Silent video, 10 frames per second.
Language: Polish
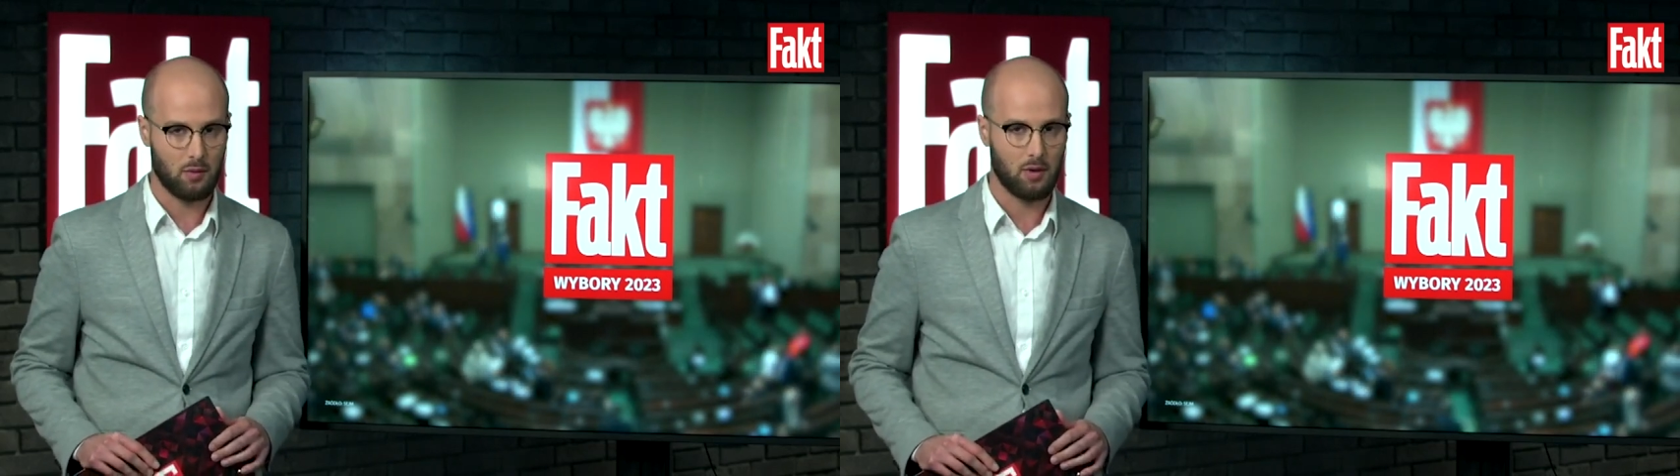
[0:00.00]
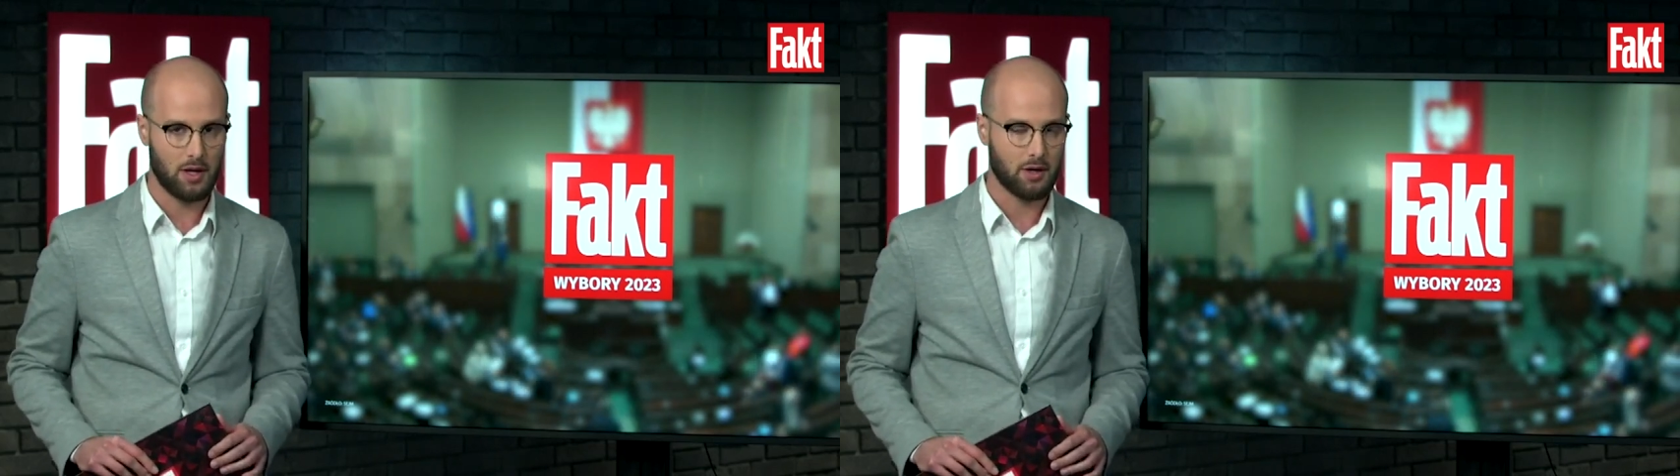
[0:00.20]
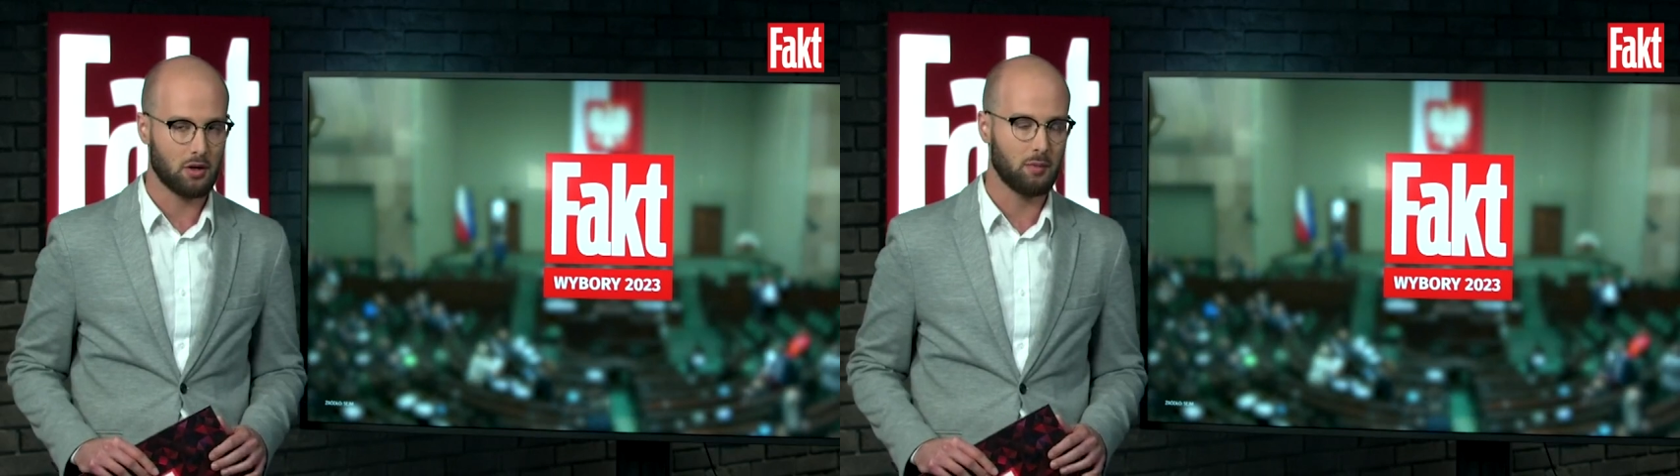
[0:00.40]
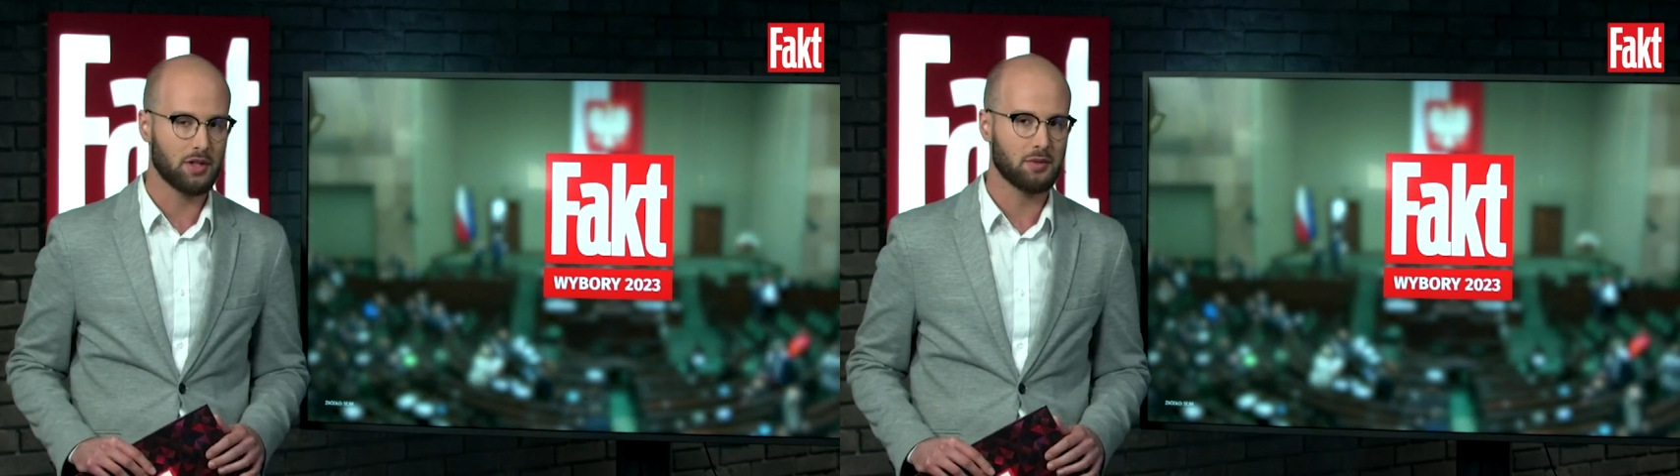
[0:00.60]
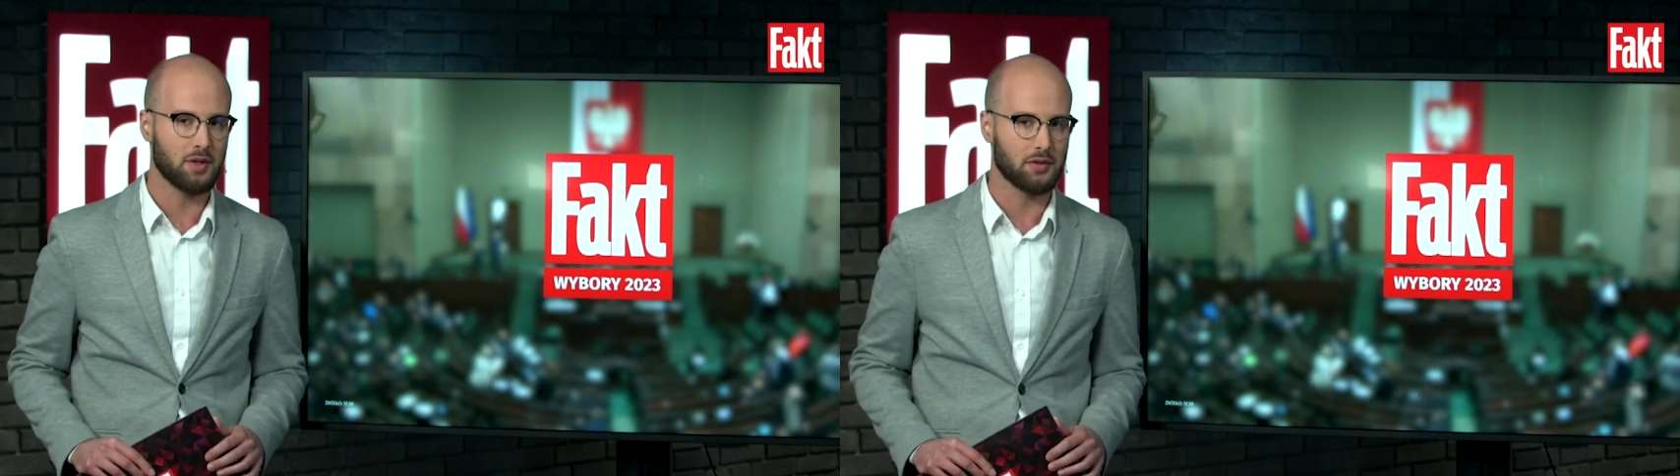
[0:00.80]
lekko
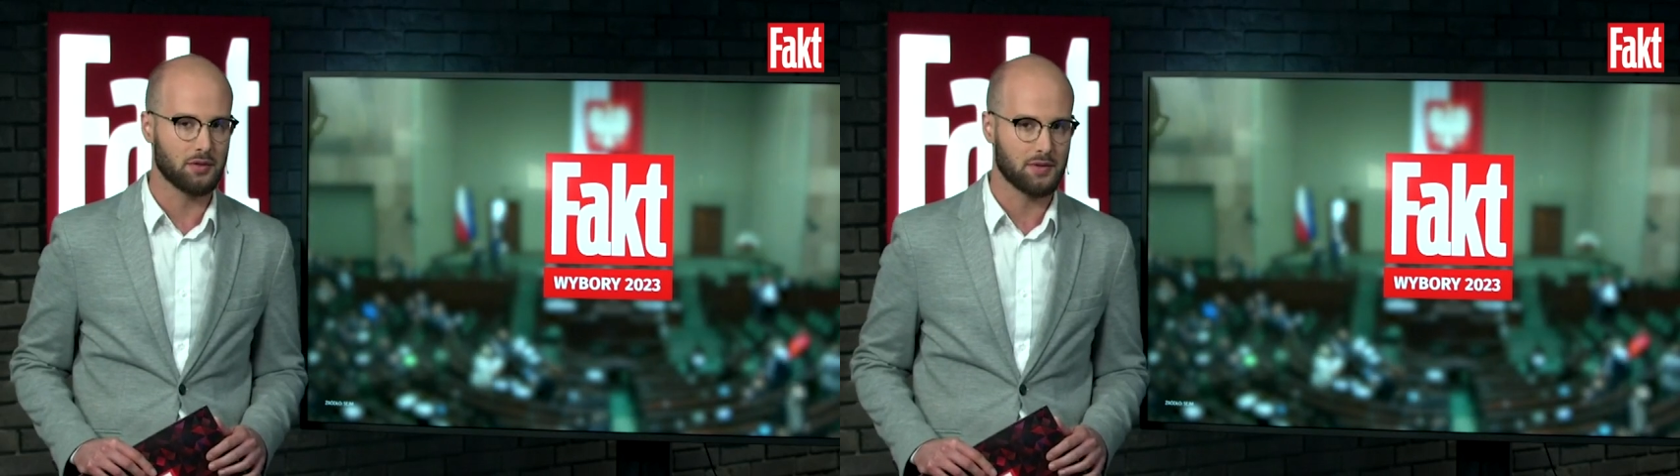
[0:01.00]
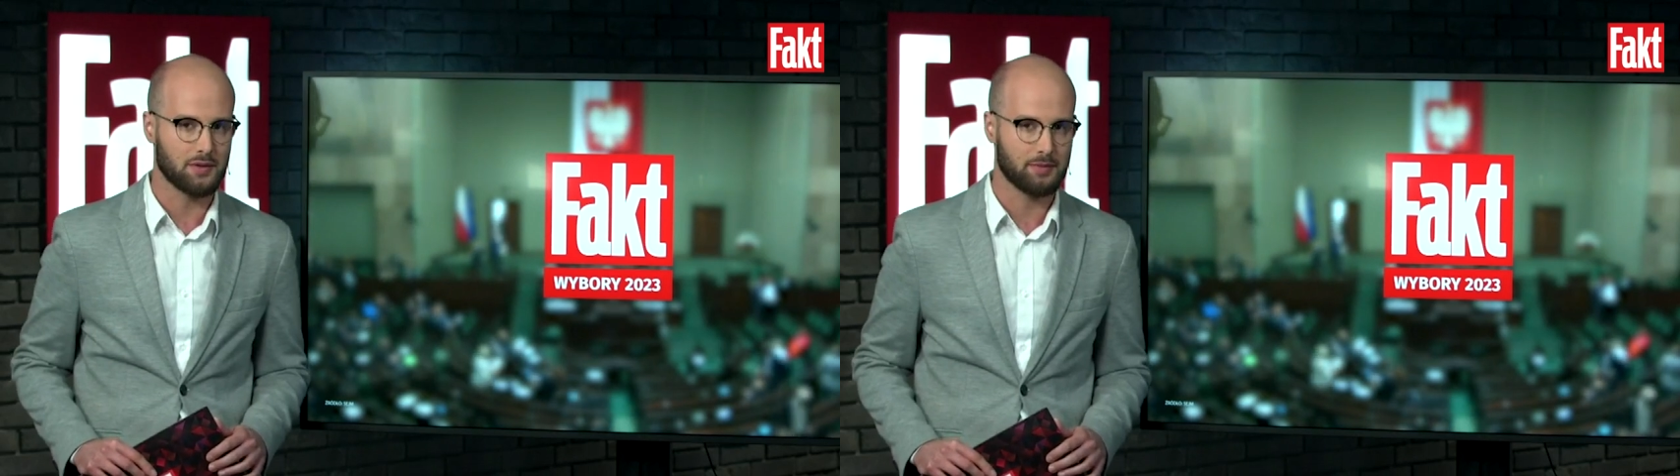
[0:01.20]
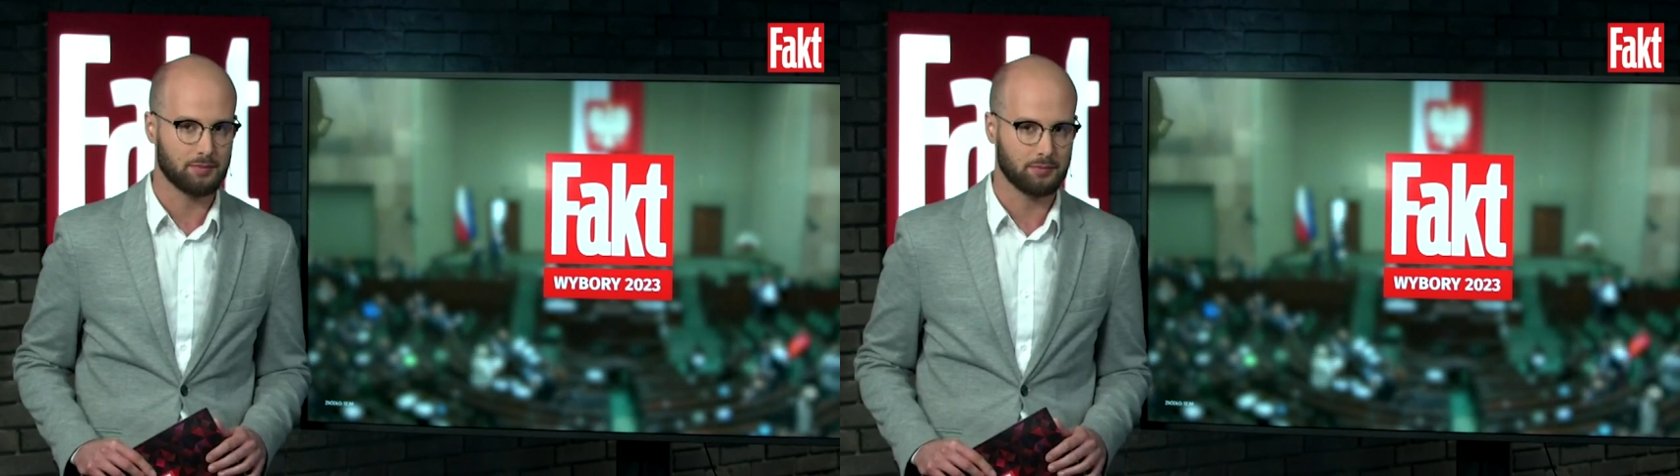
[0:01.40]
ponad miesiąc.